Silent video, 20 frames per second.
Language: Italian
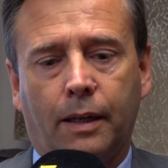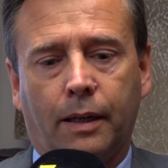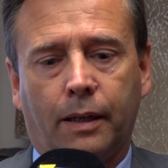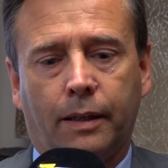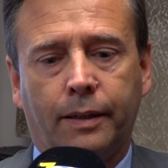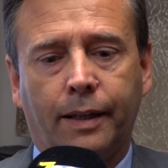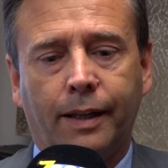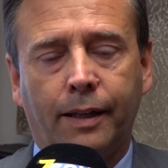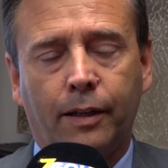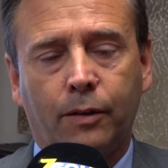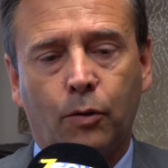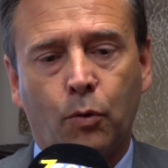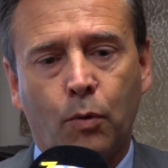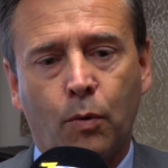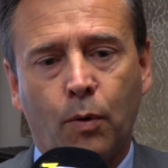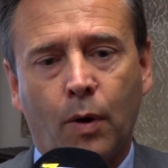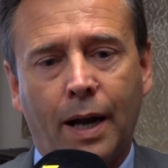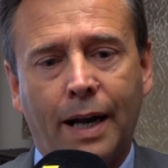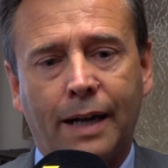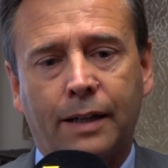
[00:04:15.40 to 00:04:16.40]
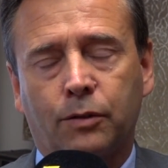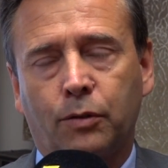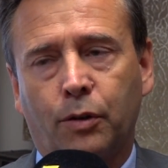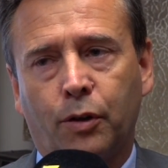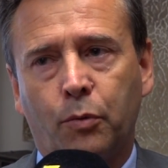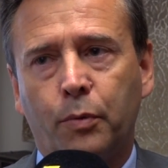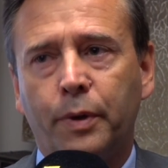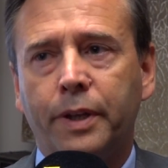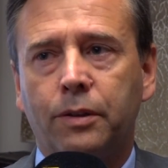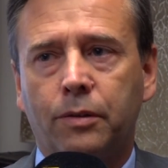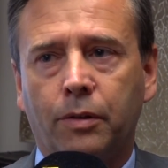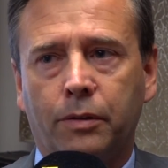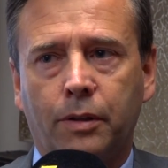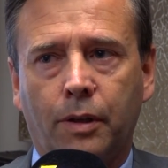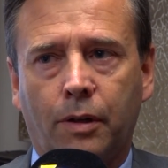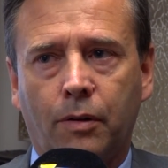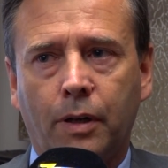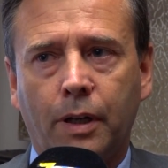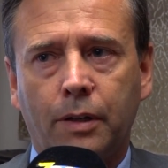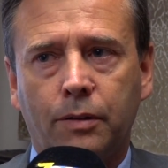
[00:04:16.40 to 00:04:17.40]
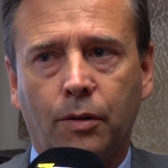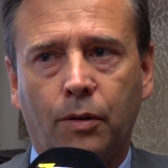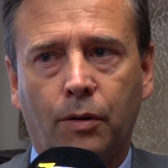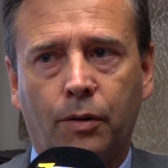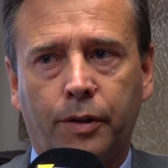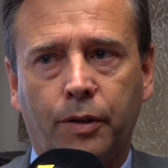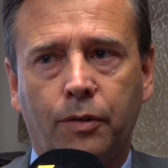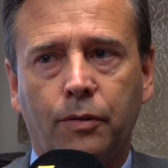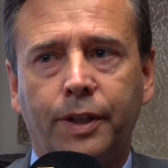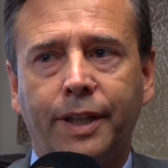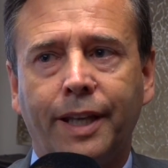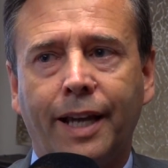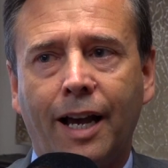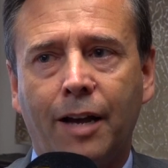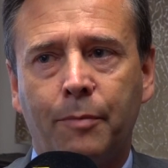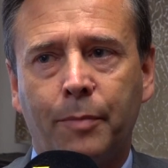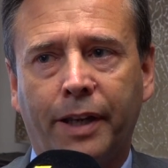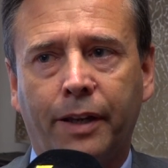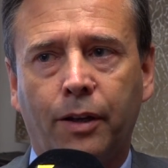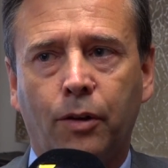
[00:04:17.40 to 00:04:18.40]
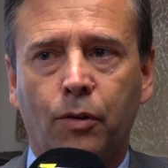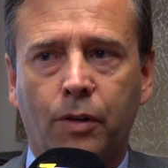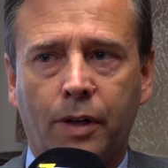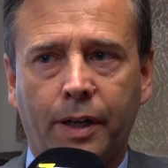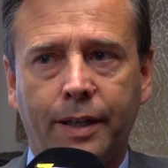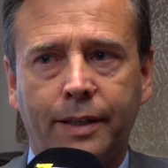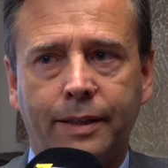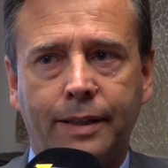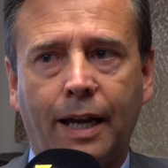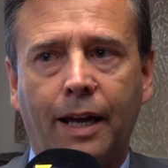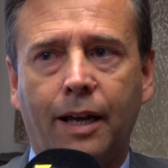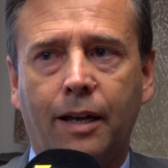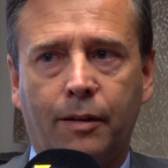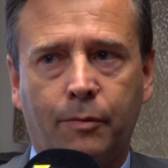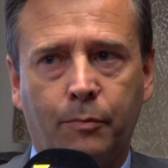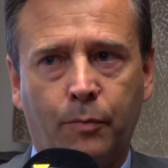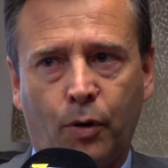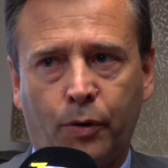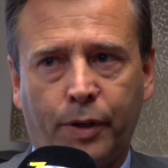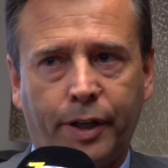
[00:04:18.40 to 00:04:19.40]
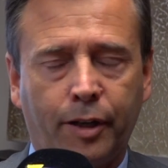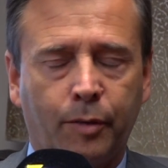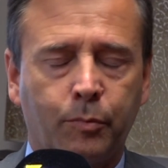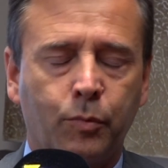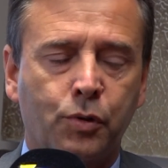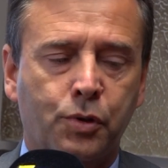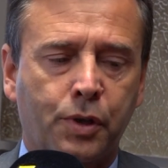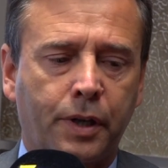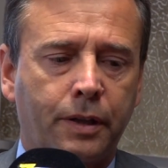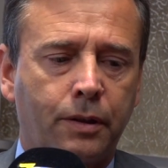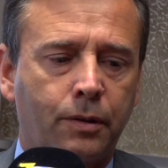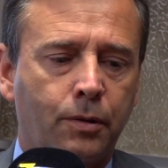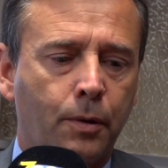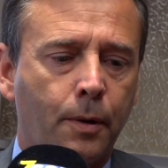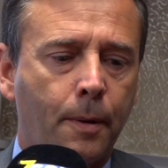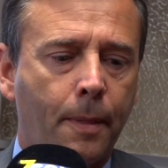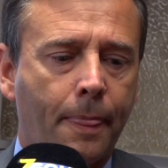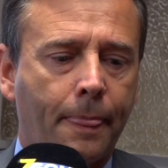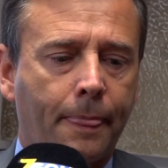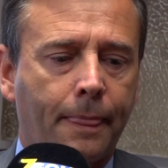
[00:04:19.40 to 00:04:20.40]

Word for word: Nel quarto e quinto interrogatorio chiama in correità Monica Busetto.